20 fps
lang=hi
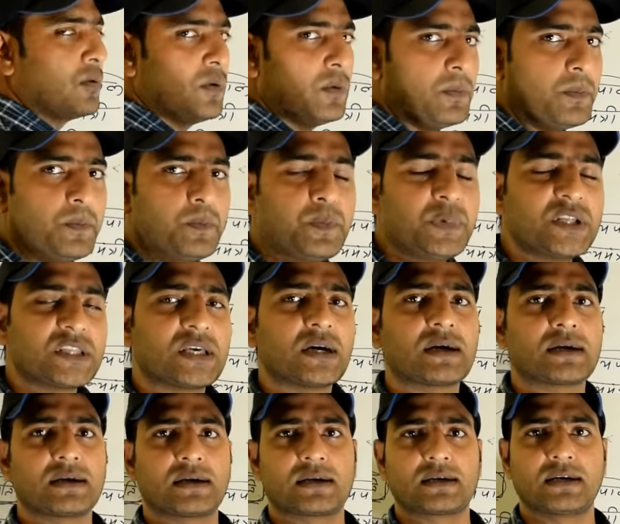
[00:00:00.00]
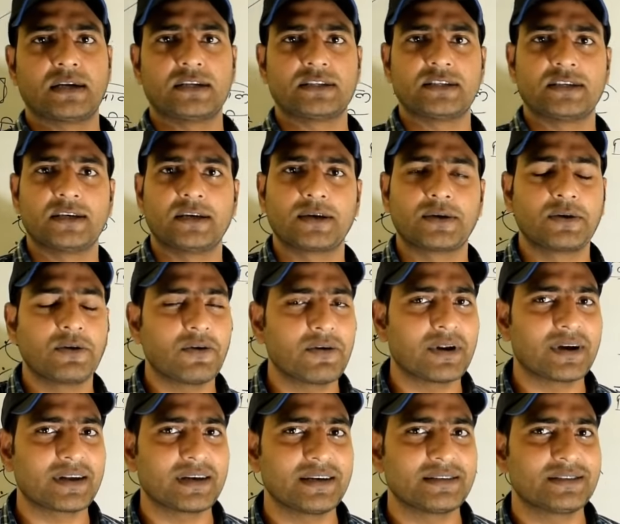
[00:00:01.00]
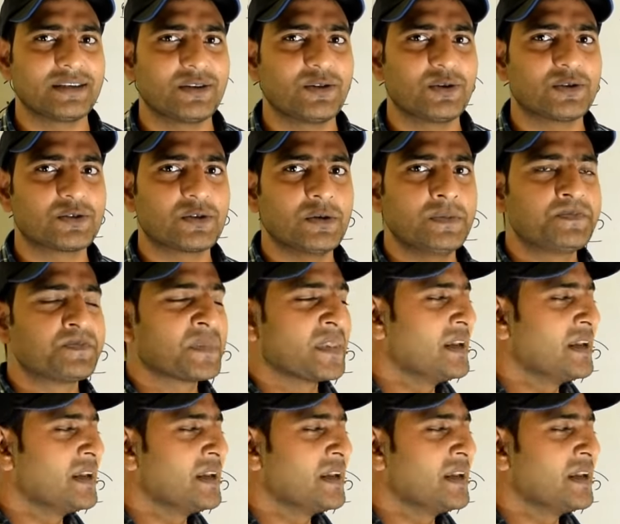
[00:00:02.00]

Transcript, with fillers: को पृथक रखना चाहिए क्यों रखना चाहिए दोस्तों